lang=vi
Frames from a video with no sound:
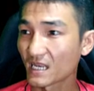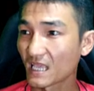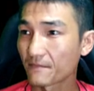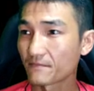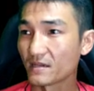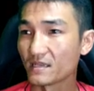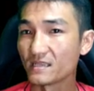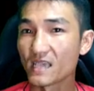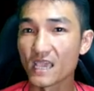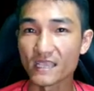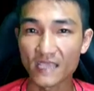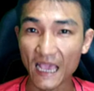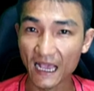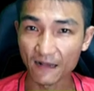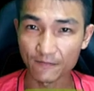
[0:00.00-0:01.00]
anh em bị dây
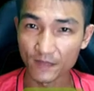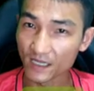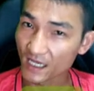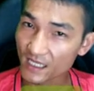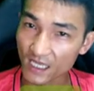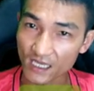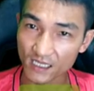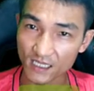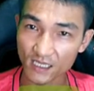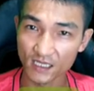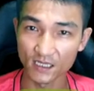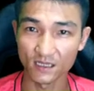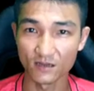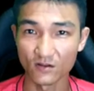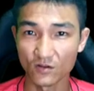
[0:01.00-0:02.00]
chằng bị cái gì
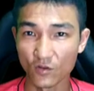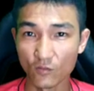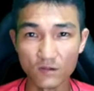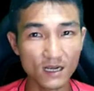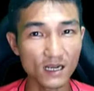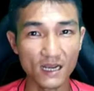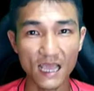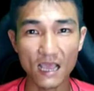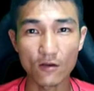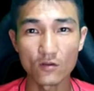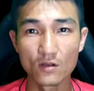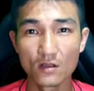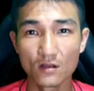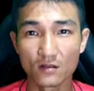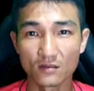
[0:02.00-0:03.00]
thì cũng rất là đau
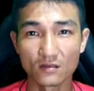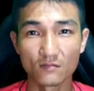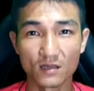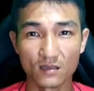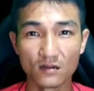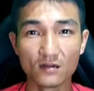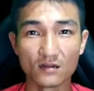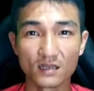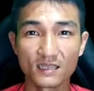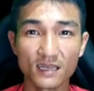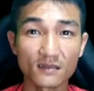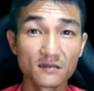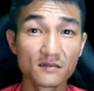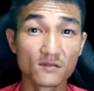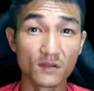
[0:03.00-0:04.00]
nhưng mà thường cái
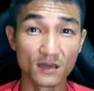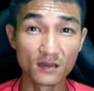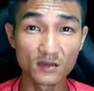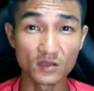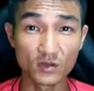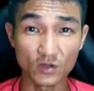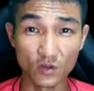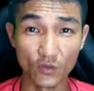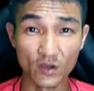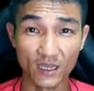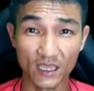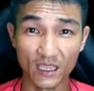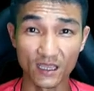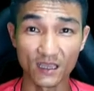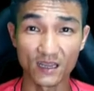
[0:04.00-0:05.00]
chấn thương mà nứt xương đùi
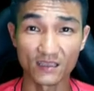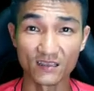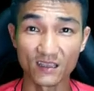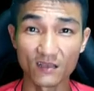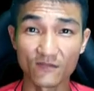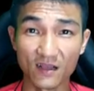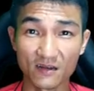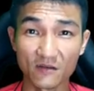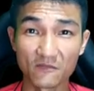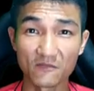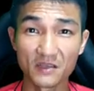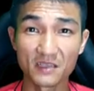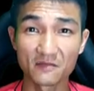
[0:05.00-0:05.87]
này á, là những cái vận động